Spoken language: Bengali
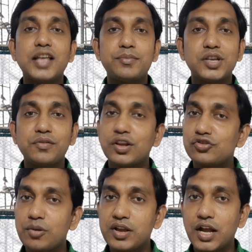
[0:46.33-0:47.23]
সাবস্ক্রাইব করেছেন
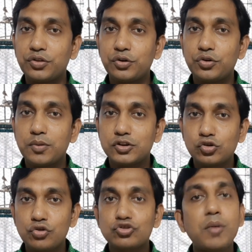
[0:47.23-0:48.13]
সবাইকে আন্তরিক ধন্যবাদ
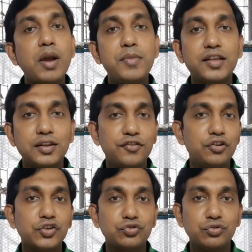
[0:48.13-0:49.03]
চলুন সবাই মিলে আজকে
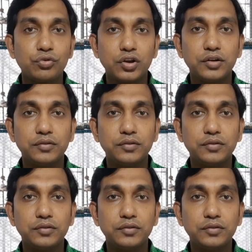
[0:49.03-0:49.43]
ভিডিওটা শুরু করি